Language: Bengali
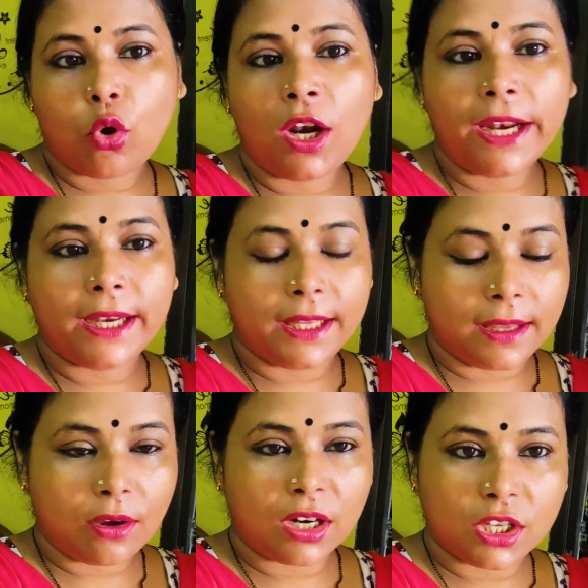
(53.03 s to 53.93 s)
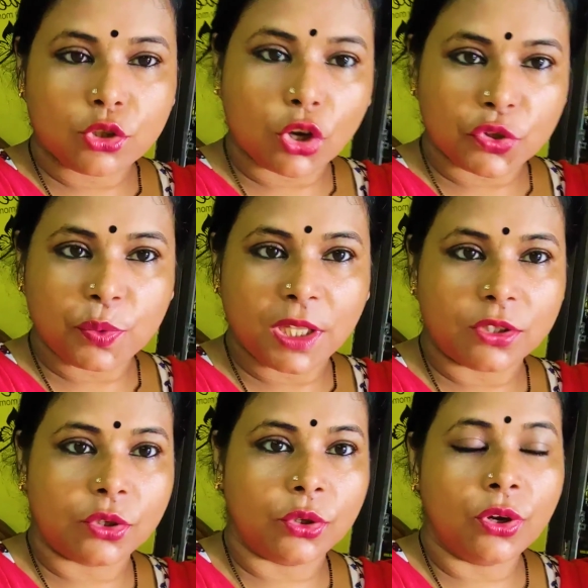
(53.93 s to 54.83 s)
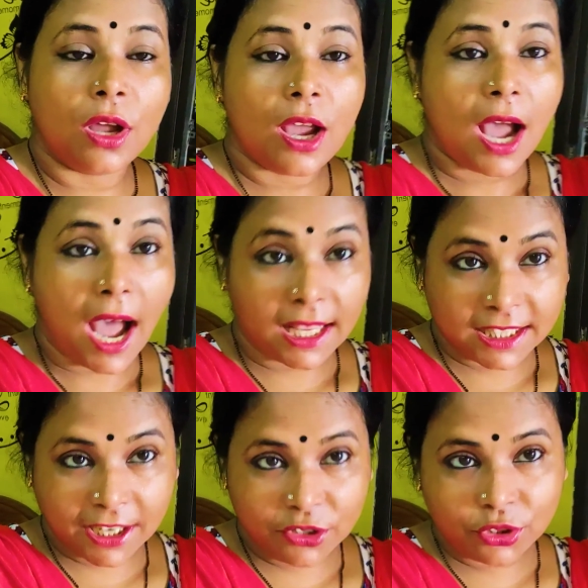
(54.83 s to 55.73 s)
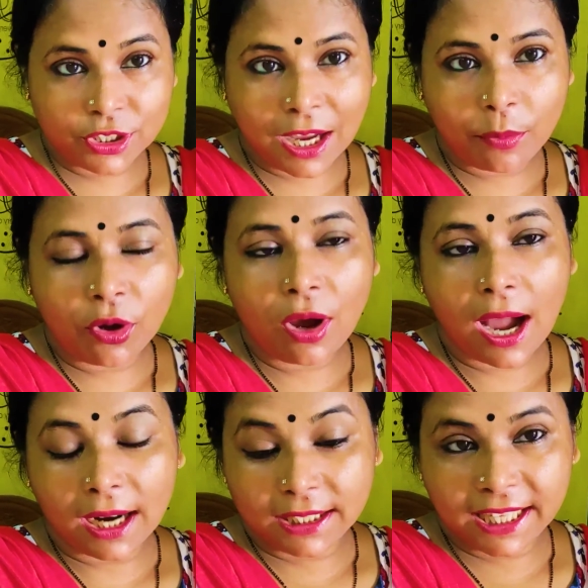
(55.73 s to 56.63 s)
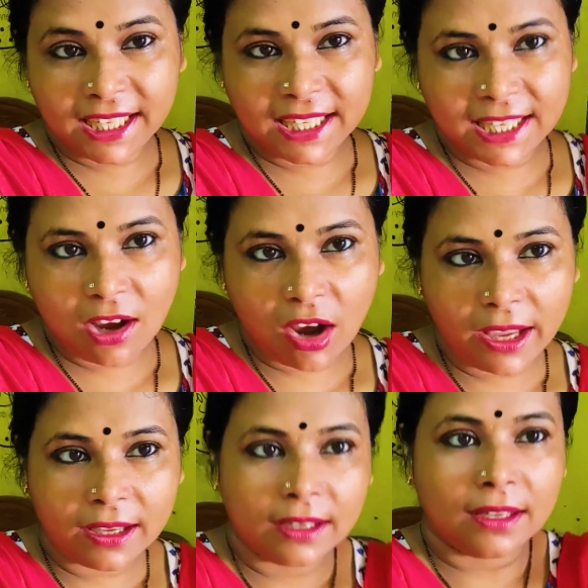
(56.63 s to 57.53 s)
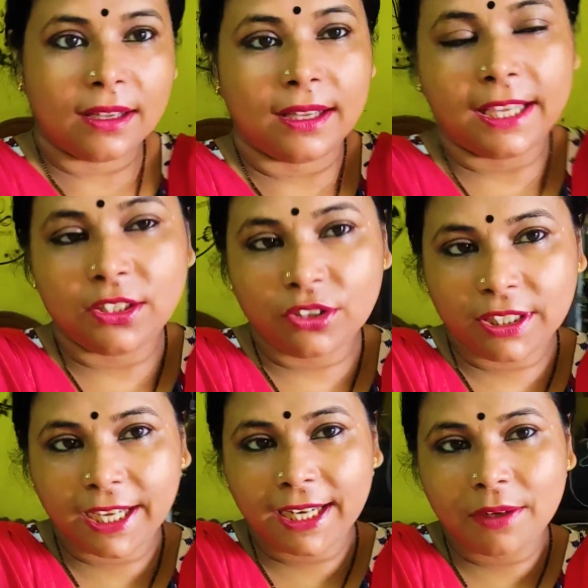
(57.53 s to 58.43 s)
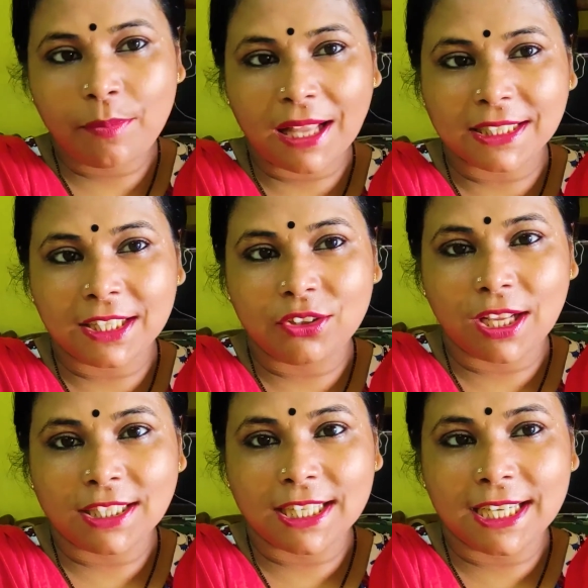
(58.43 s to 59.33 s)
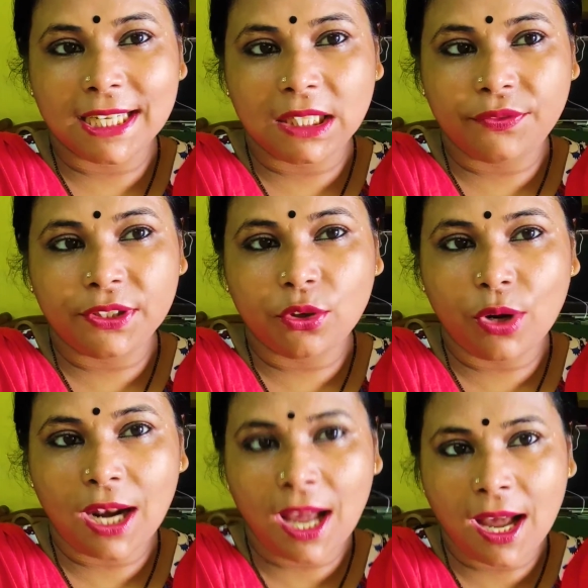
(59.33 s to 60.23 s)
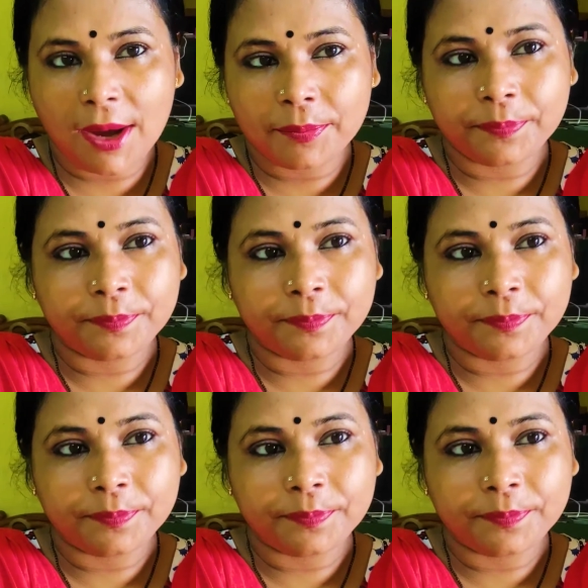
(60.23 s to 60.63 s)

খোলেননি অনেক মানে কিছু অসুবিধার জন্য আজকে ওই জন্য যাবো আর দেখি কি হয় এই জন্য দেখে নিন বাচ্চাদের জন্য আজকে কি কি টিফিন করলাম